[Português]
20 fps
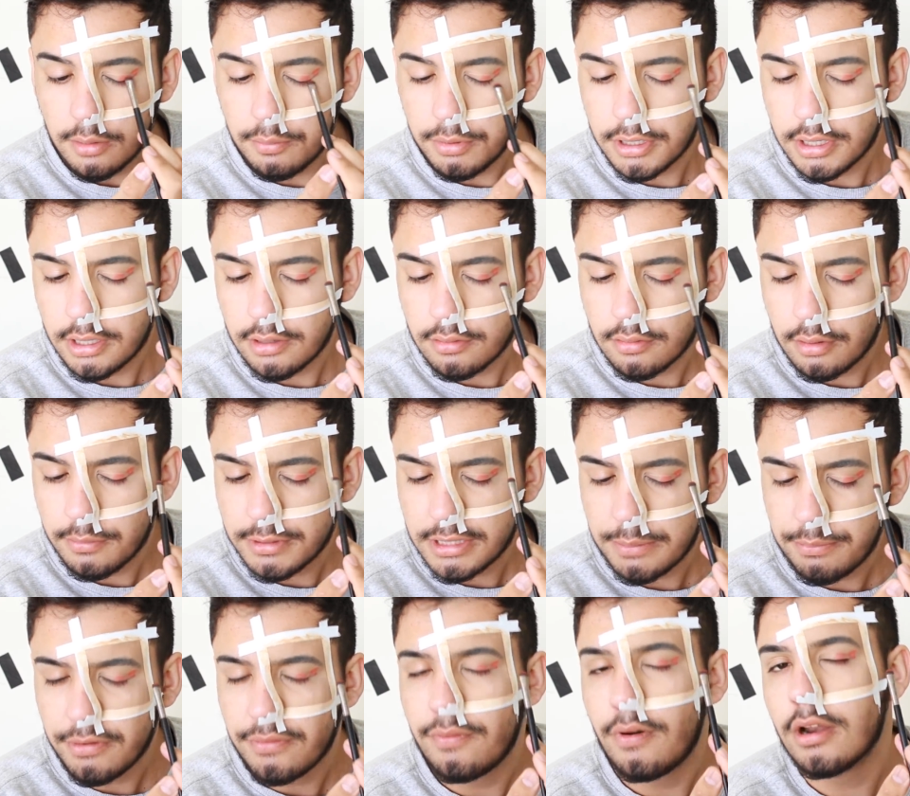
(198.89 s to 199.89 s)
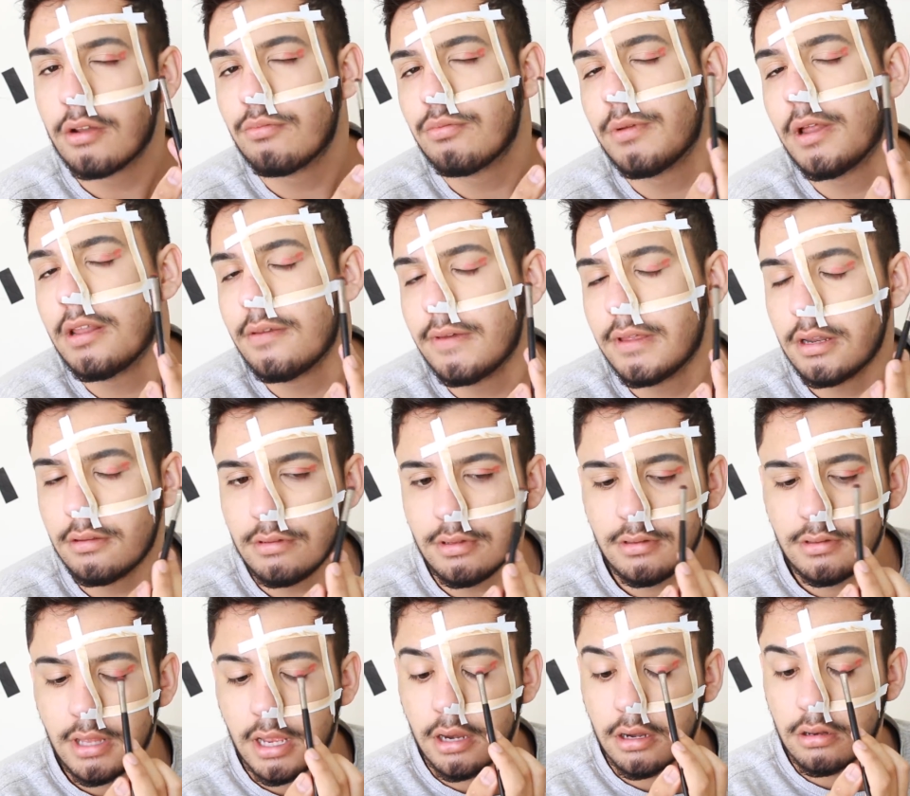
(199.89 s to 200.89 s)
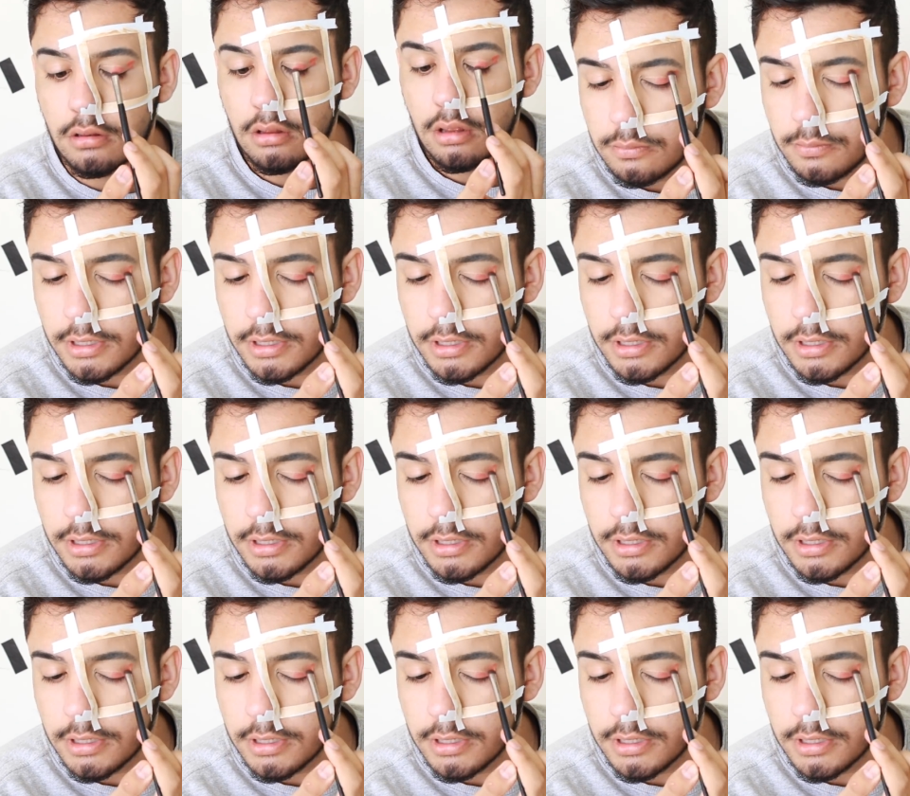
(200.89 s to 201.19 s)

Porque eu comecei por fora com clareira e não deu certo.